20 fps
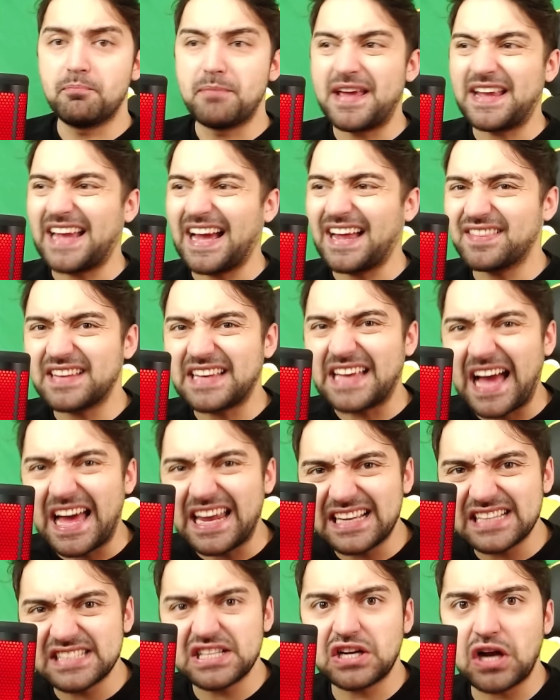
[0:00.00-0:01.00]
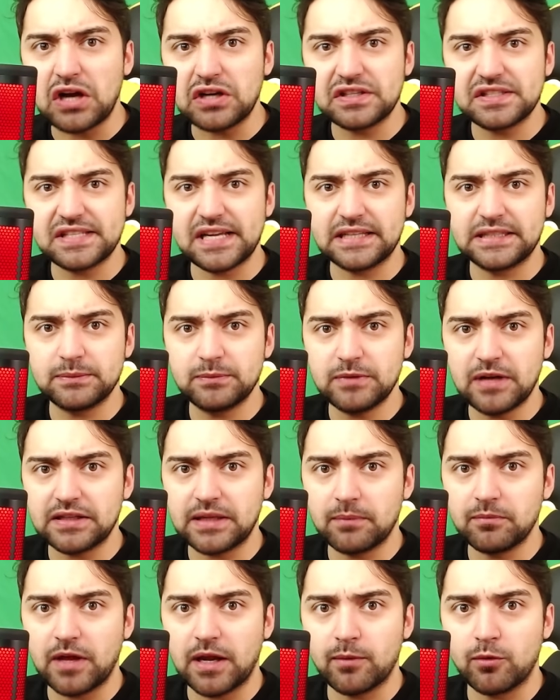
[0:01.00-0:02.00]
Mekandaki herkese gangster tipli
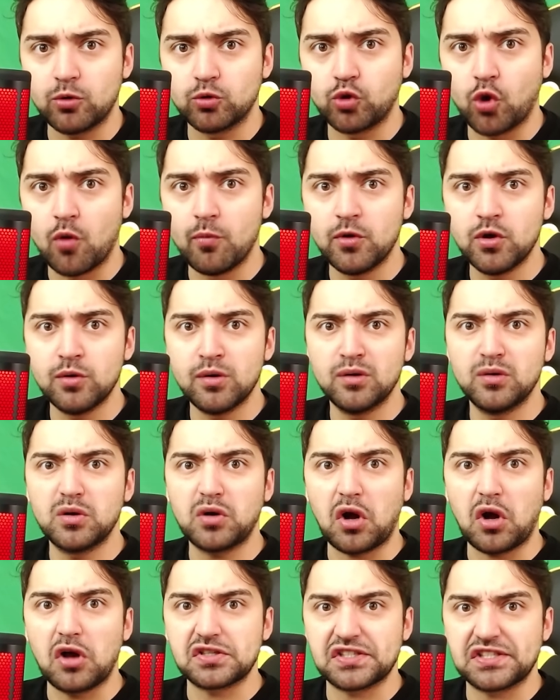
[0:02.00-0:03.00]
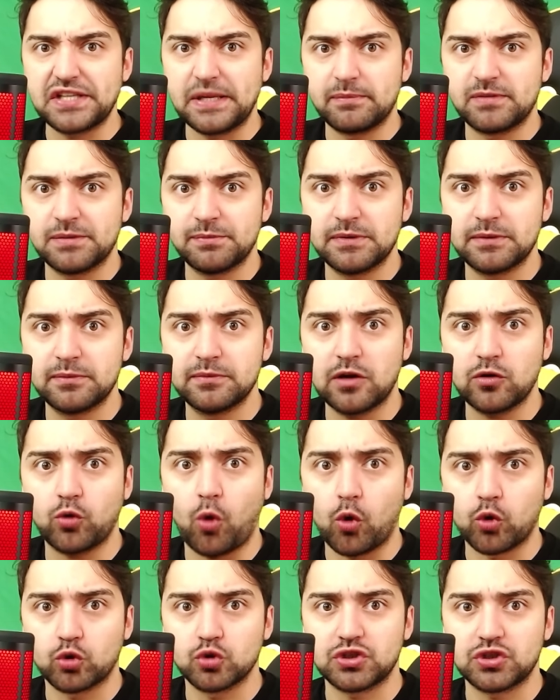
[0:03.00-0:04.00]
adamlar böyle dövmeli böyle kaslı hepsi birbirinden
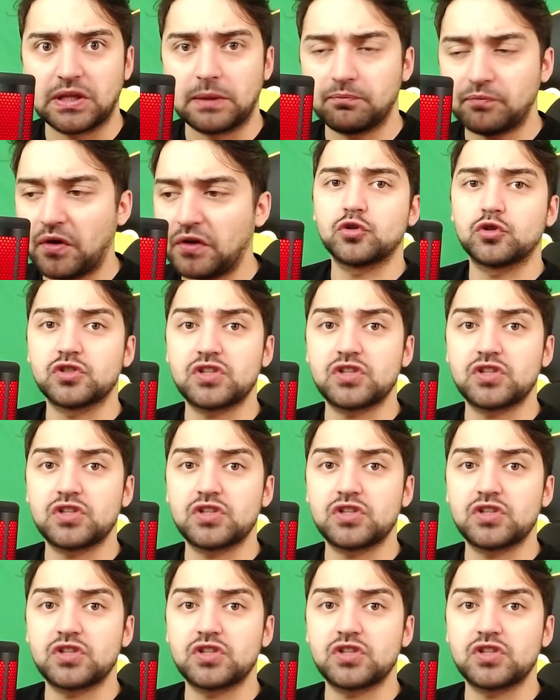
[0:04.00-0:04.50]
korkunç adamlar.